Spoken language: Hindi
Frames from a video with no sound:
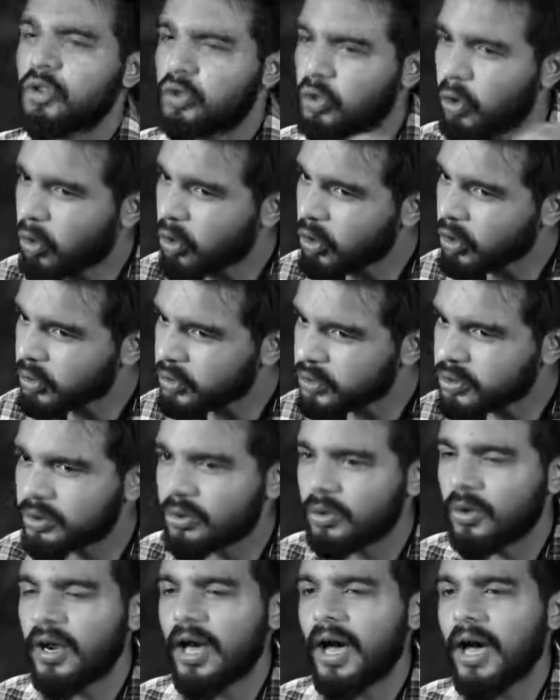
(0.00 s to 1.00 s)
तोड़ उस
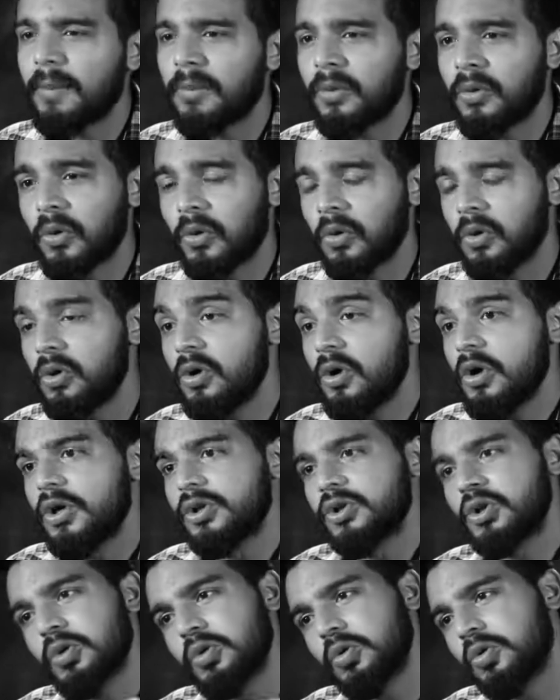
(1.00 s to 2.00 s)
गुलाब को
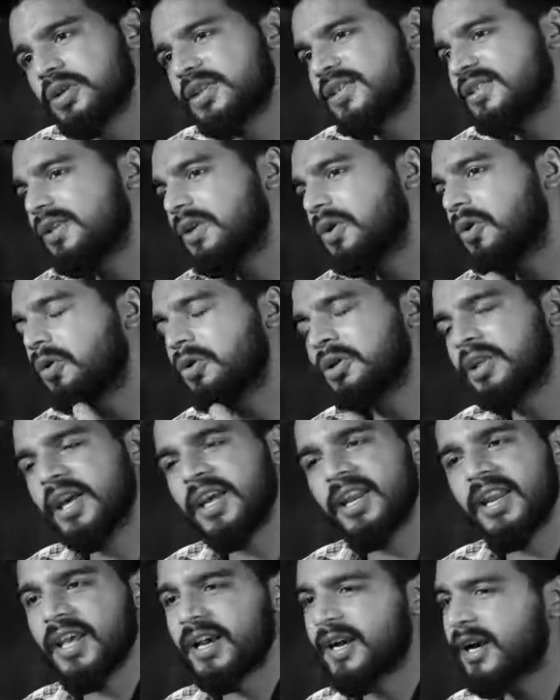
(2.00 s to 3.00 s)
जो तू किसी को
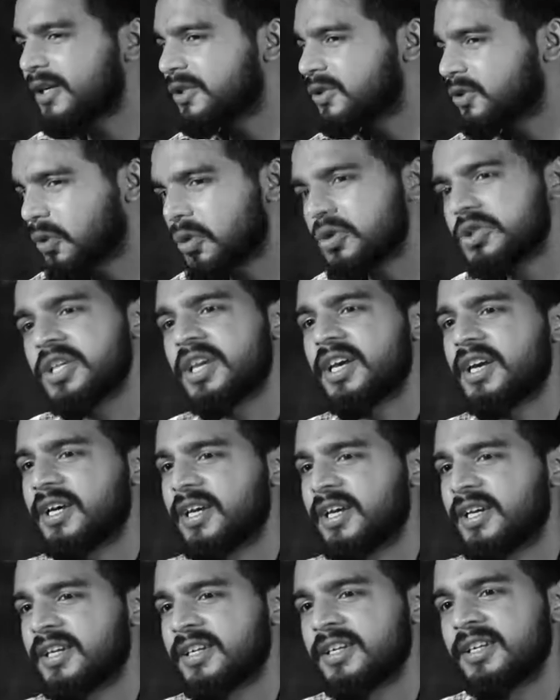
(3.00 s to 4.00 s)
देने का सोचे
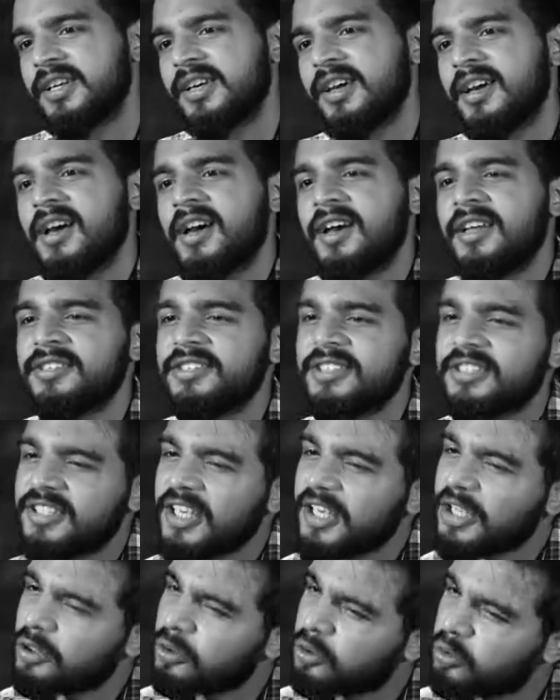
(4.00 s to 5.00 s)
अगर
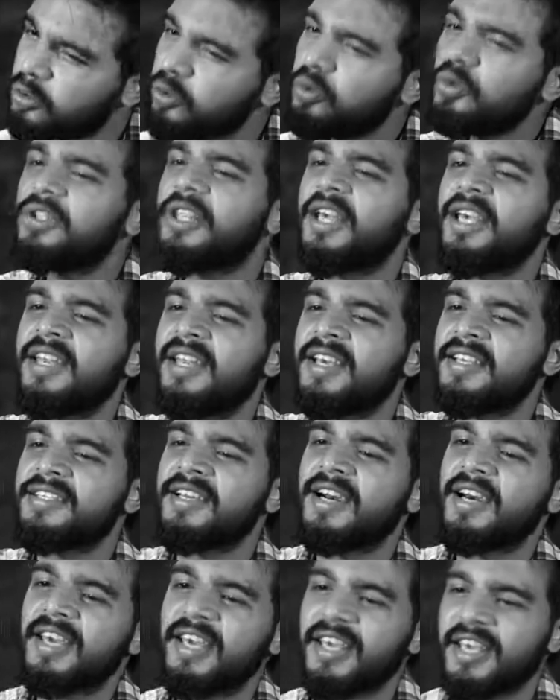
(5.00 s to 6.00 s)
जिसे तू देने
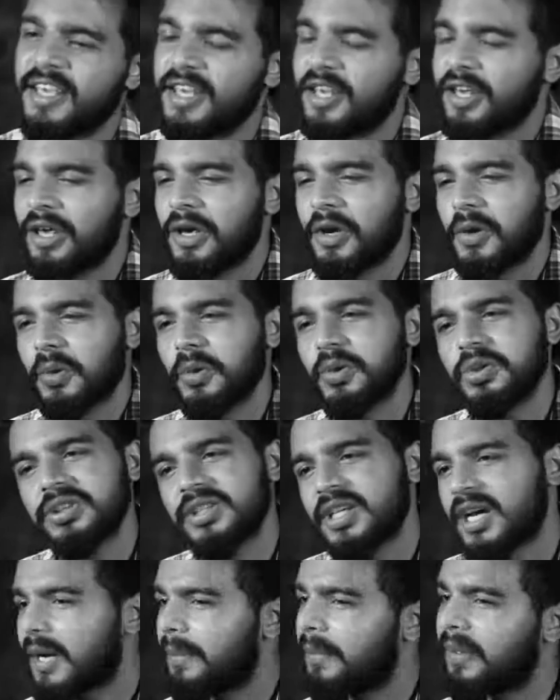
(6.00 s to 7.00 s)
जाए
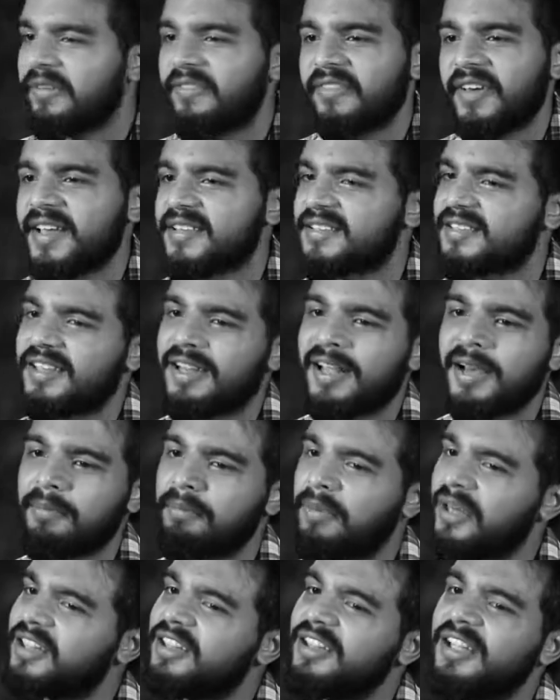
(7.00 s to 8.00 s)
उसका भी फैसला
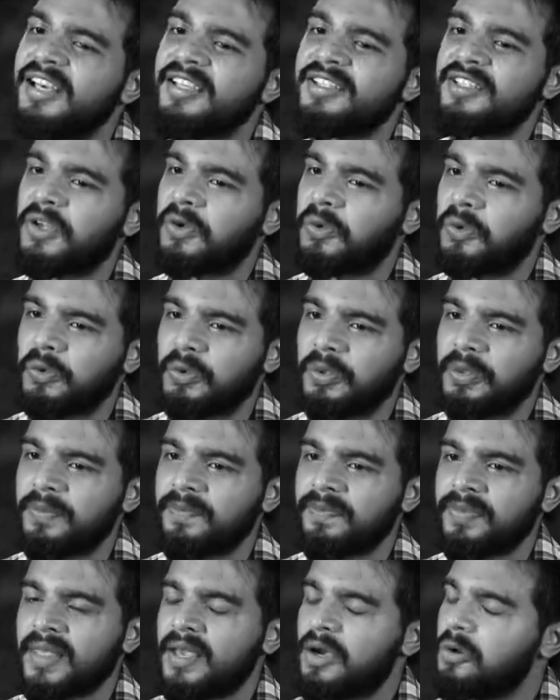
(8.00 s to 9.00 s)
बदले ज़रूर
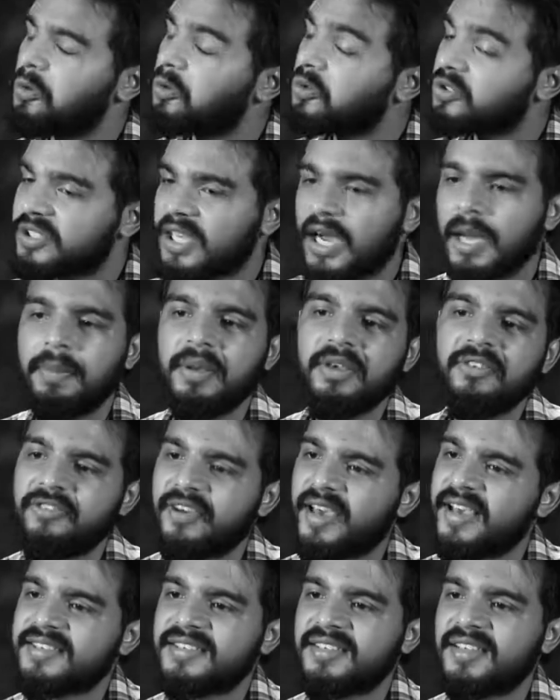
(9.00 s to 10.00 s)
उसका भी
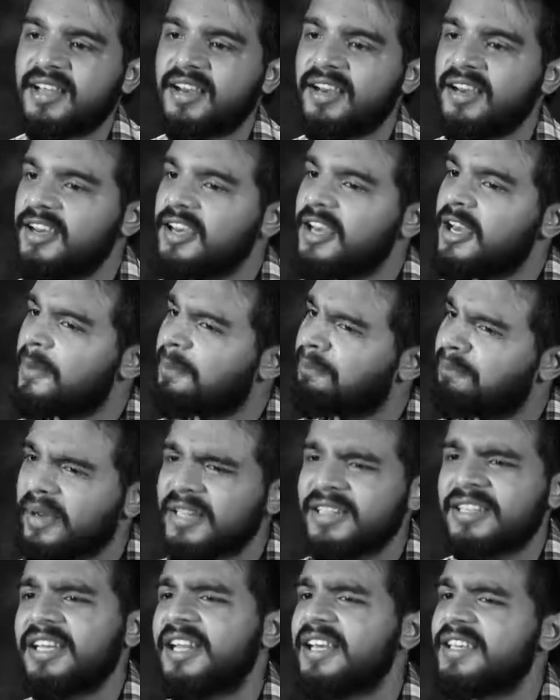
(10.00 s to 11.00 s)
फैसला
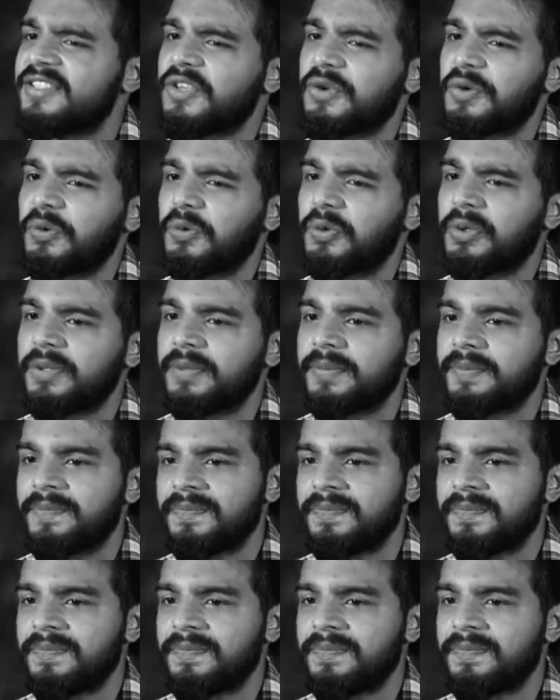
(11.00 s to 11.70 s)
बदले ज़रूर